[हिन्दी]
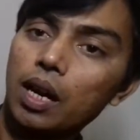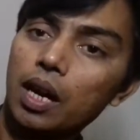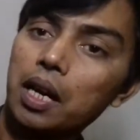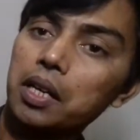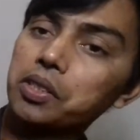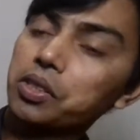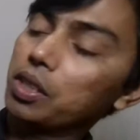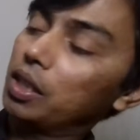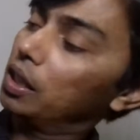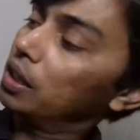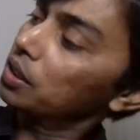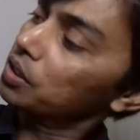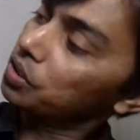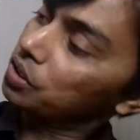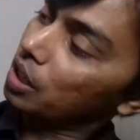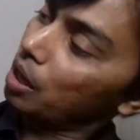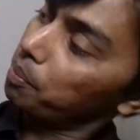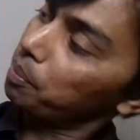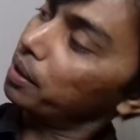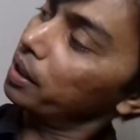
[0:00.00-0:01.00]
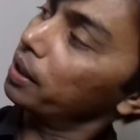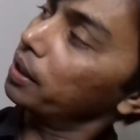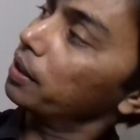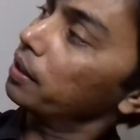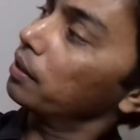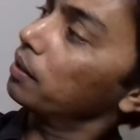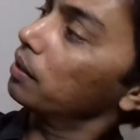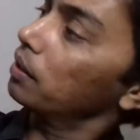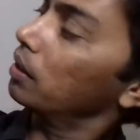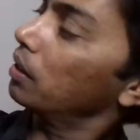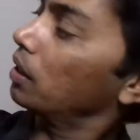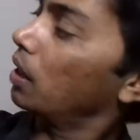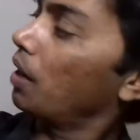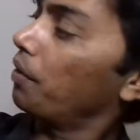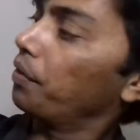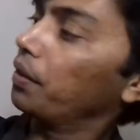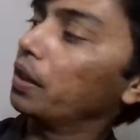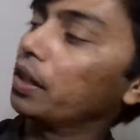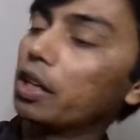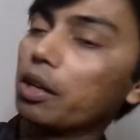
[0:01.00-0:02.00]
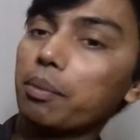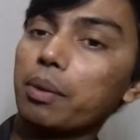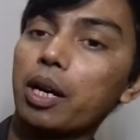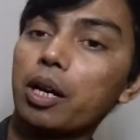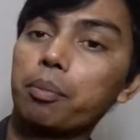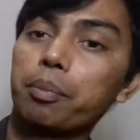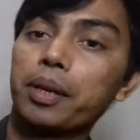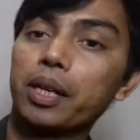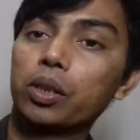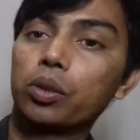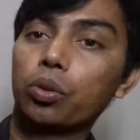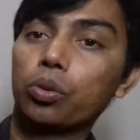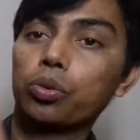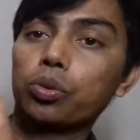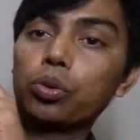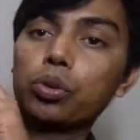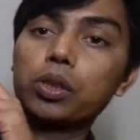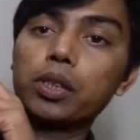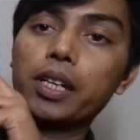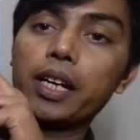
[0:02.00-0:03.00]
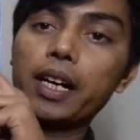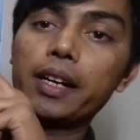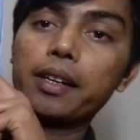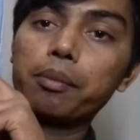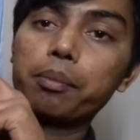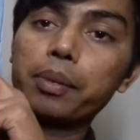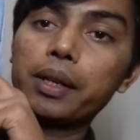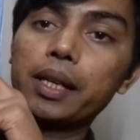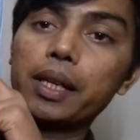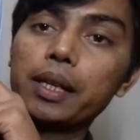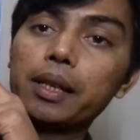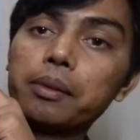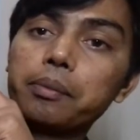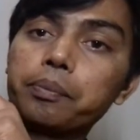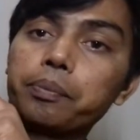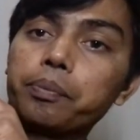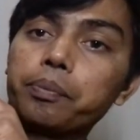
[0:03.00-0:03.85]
आजकल इस टाइप की काफ़ी डिमांड पे है दोस्तों ट्रेंड पे है